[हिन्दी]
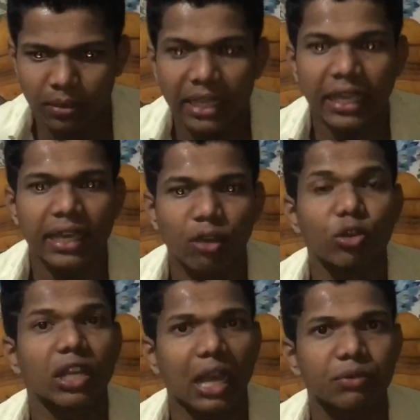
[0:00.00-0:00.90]
देखेंगे
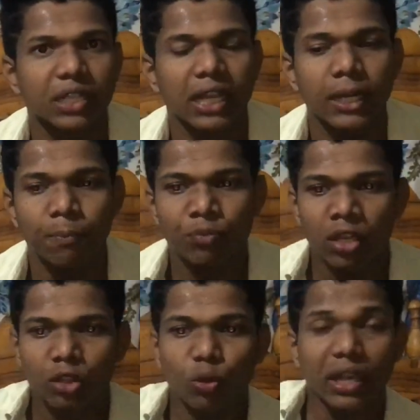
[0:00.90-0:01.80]
उनकी लाइफस्टाइल
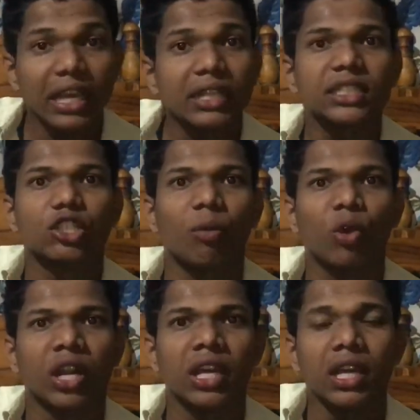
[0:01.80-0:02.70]
तो एक चीज
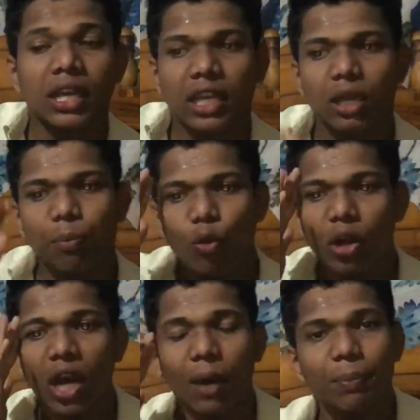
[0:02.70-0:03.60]
कॉमन है कि वो
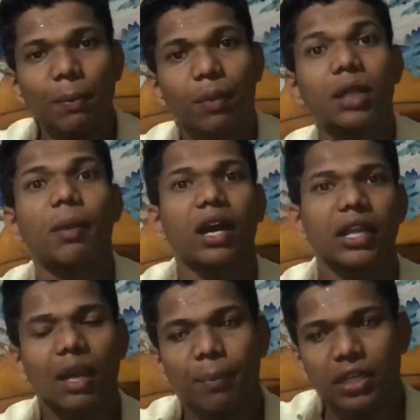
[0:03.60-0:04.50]
ना अपने परिवार
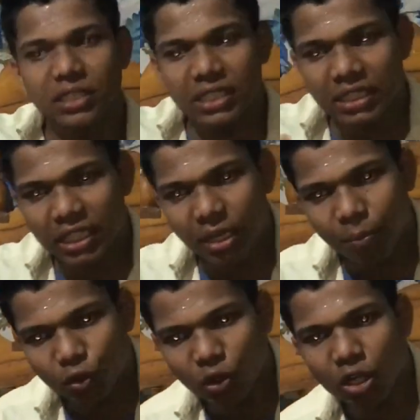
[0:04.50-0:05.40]
या फिर जिनके
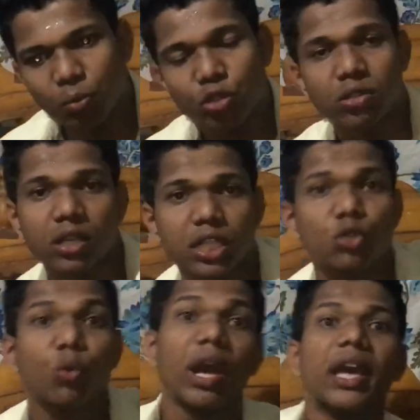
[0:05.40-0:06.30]
बदौलत वो
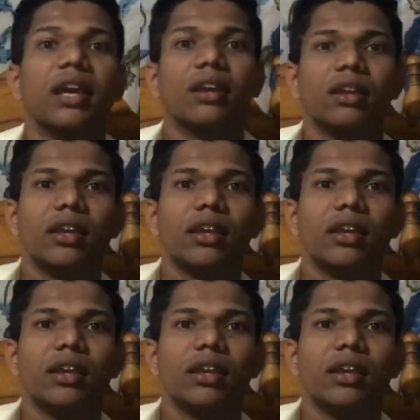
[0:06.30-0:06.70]
सक्सेस हुए हैं